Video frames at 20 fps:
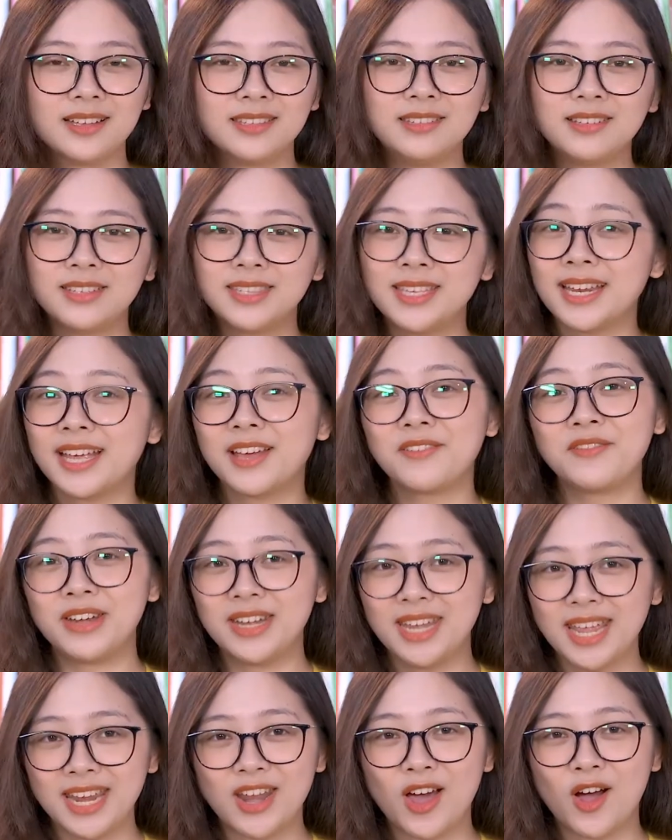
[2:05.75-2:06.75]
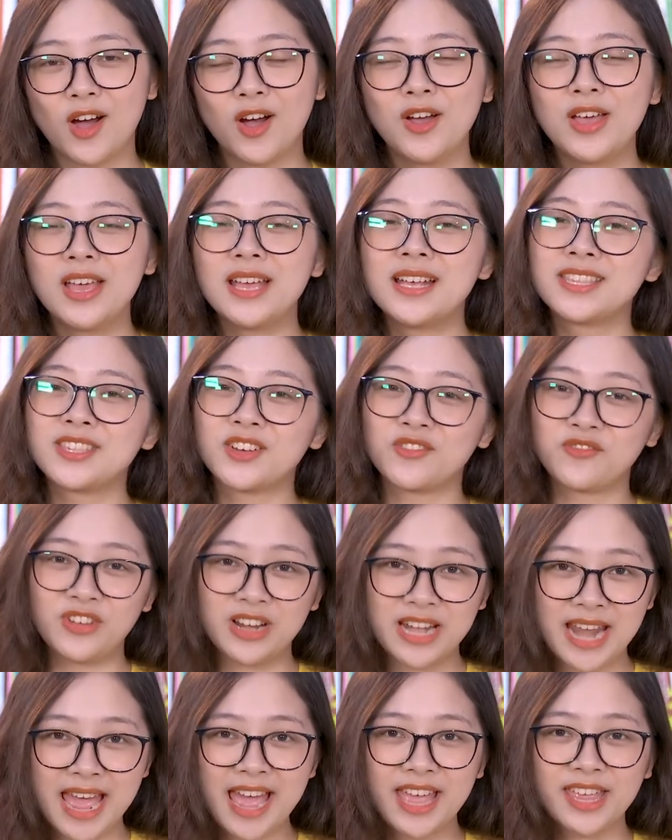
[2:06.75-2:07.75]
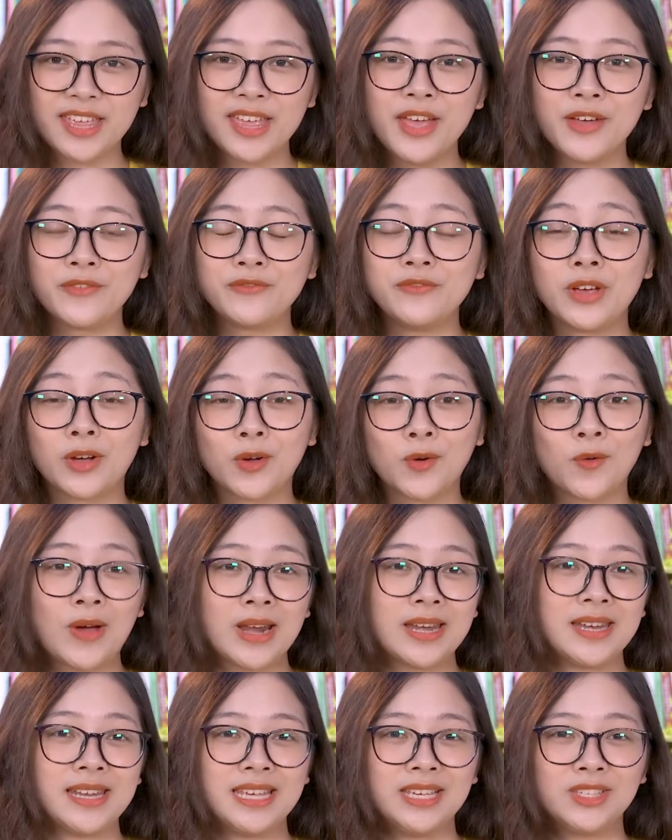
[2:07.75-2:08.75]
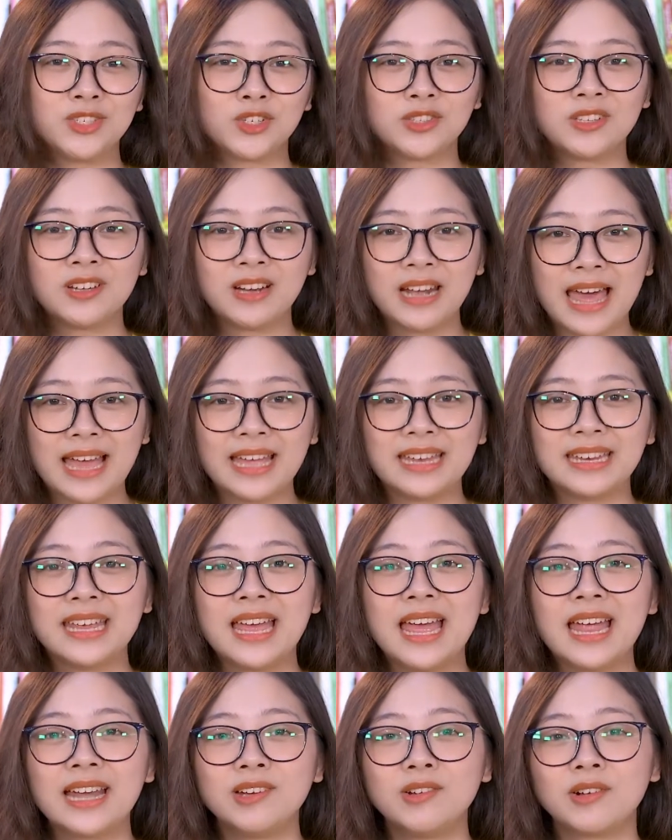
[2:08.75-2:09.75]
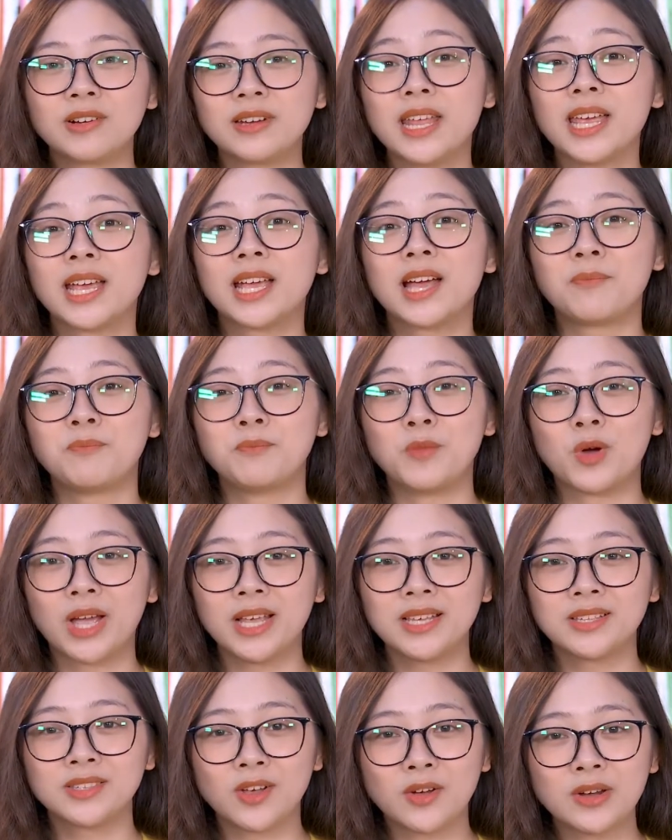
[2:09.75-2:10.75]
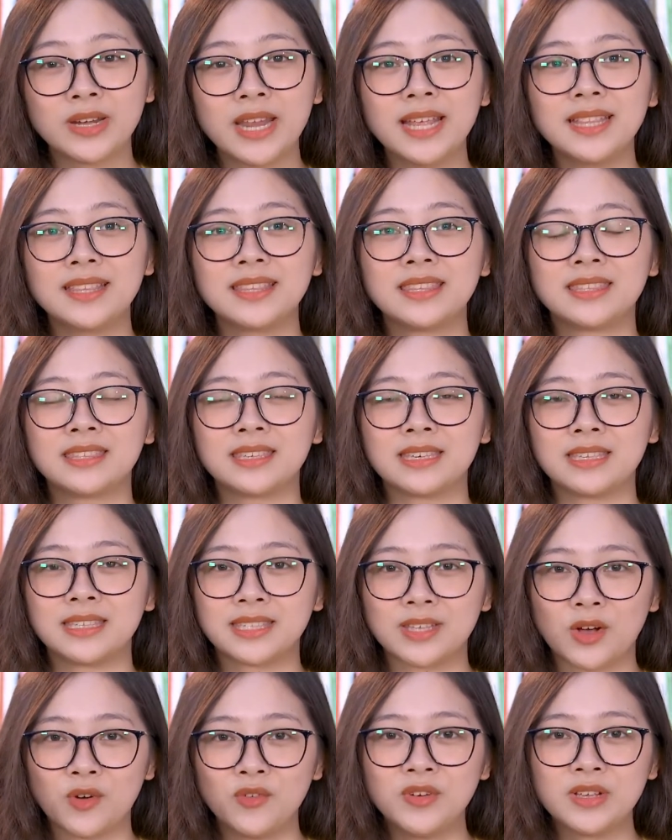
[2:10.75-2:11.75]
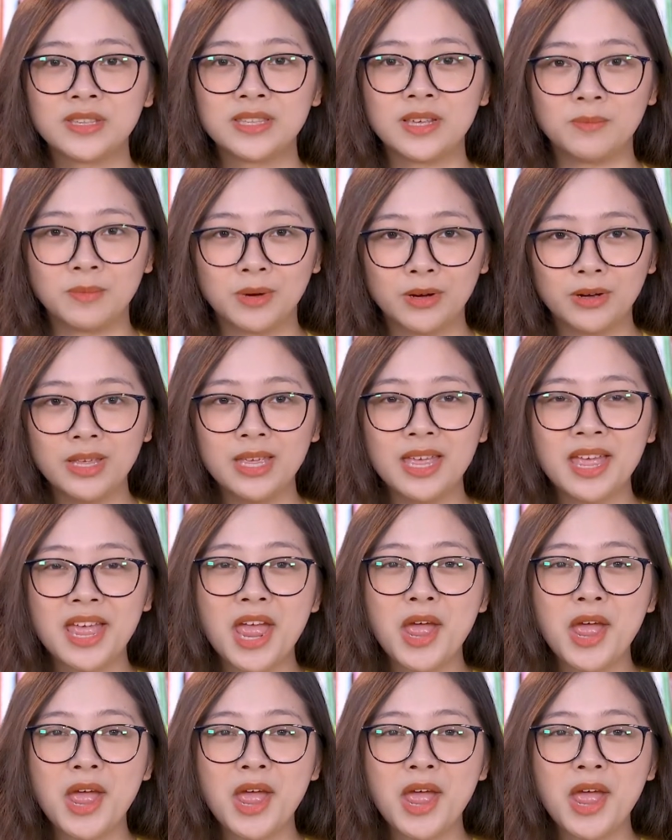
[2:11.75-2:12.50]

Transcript: Dựa trên các vấn đề đó, trong phần hai, việc quản lý cho tương lai được đề cập một cách rõ nét trên sáu phương diện mới,